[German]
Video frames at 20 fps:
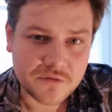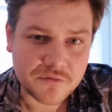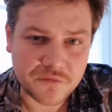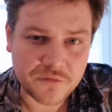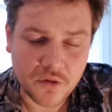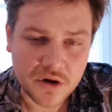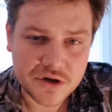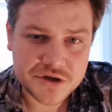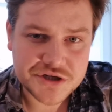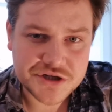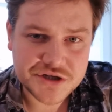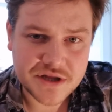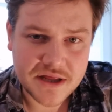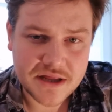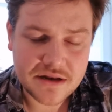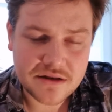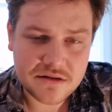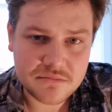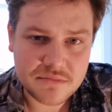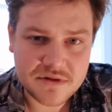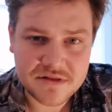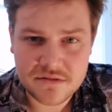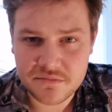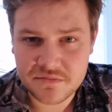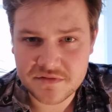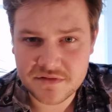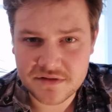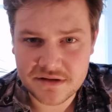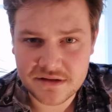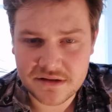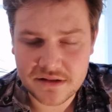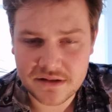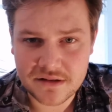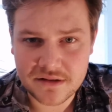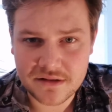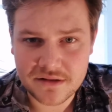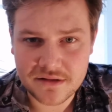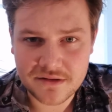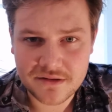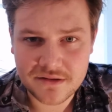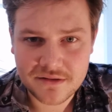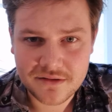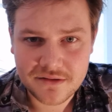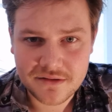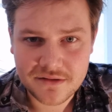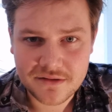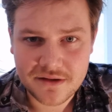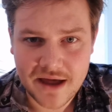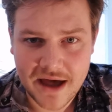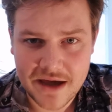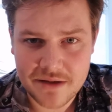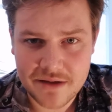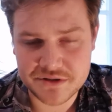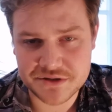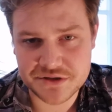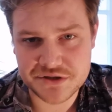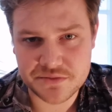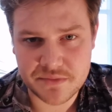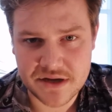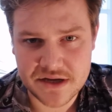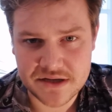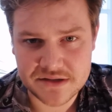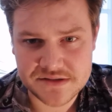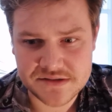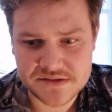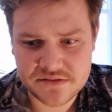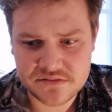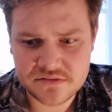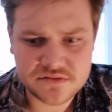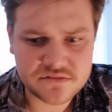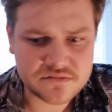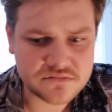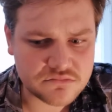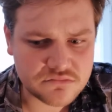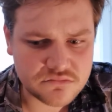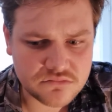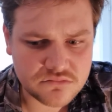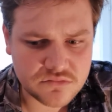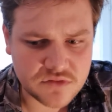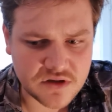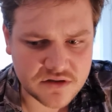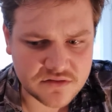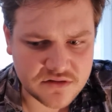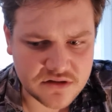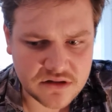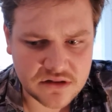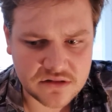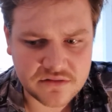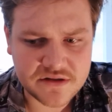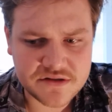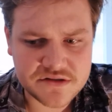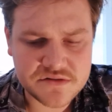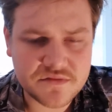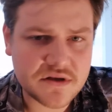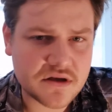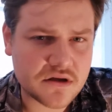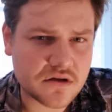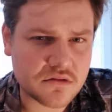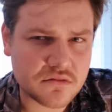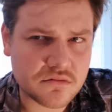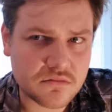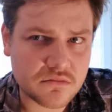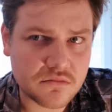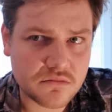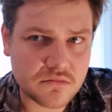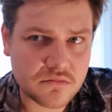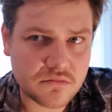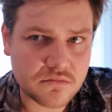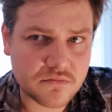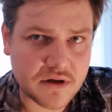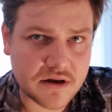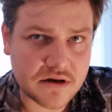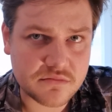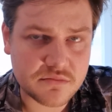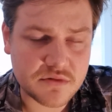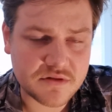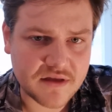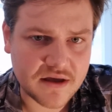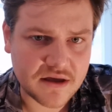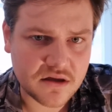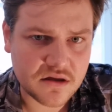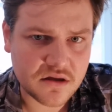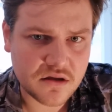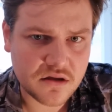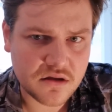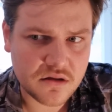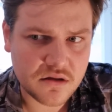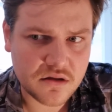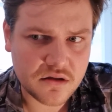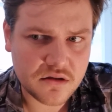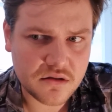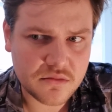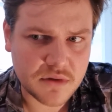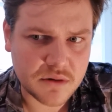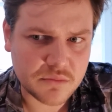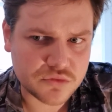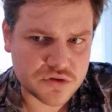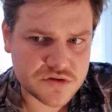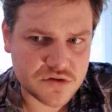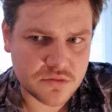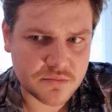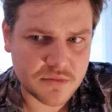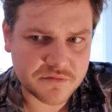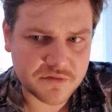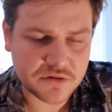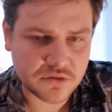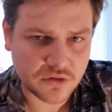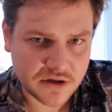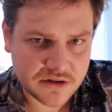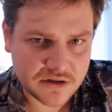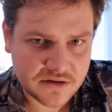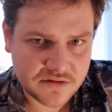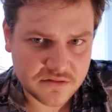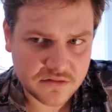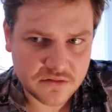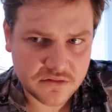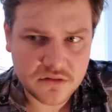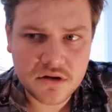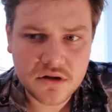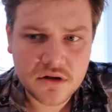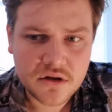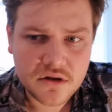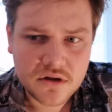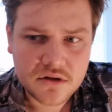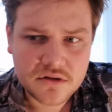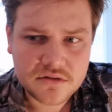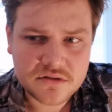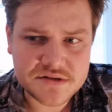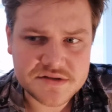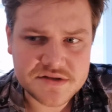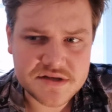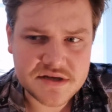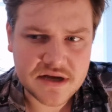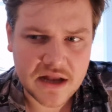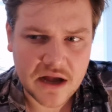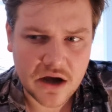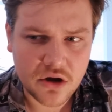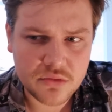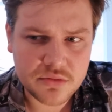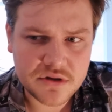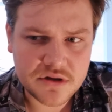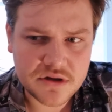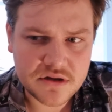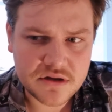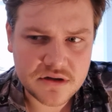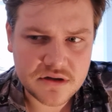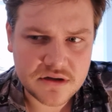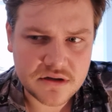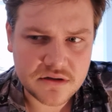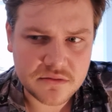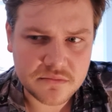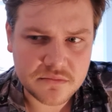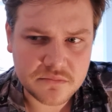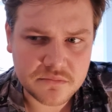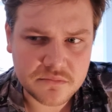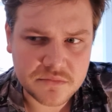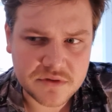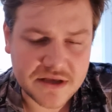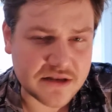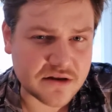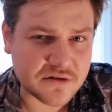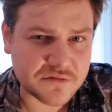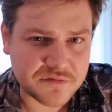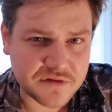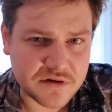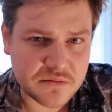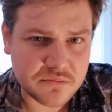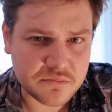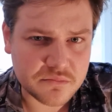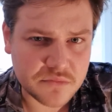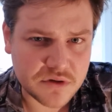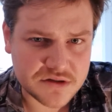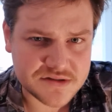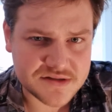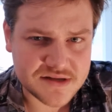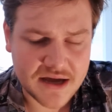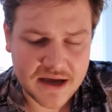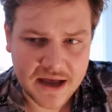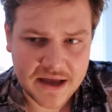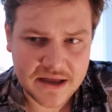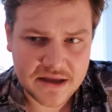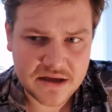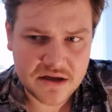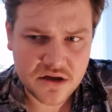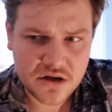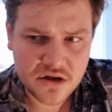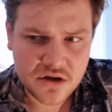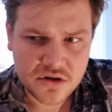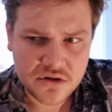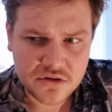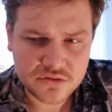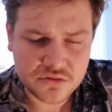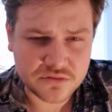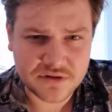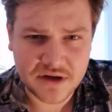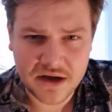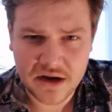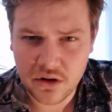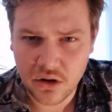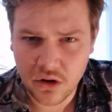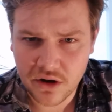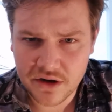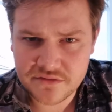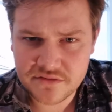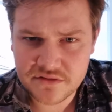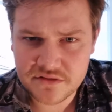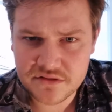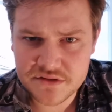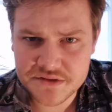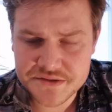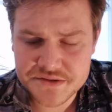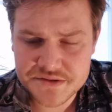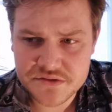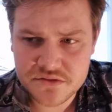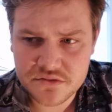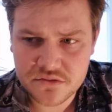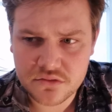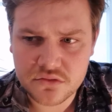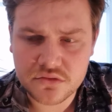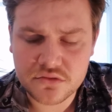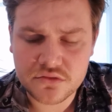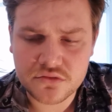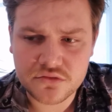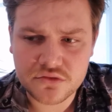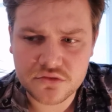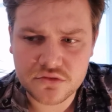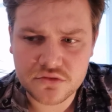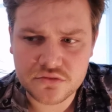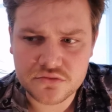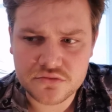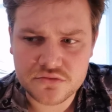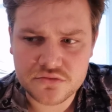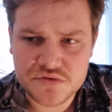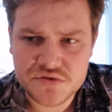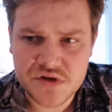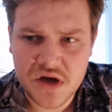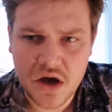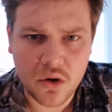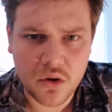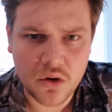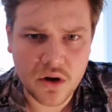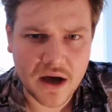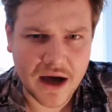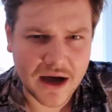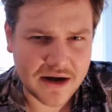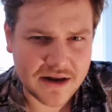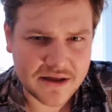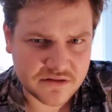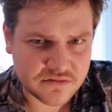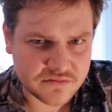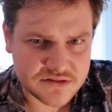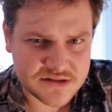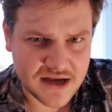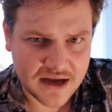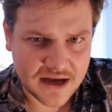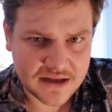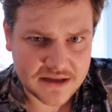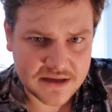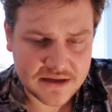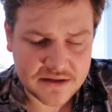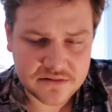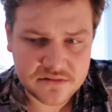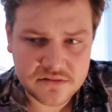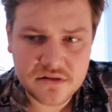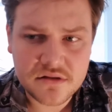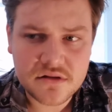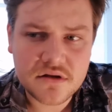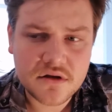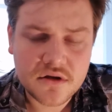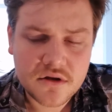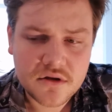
vorstellen mit dem Titel Heimatschmerz der Titel deswegen, weil ich mir denke, äh, man muss nochmal verdeutlichen, dass ich glaube, ähm, jeder Film aus der Reihe total heutig ist und uns auch alle etwas angeht.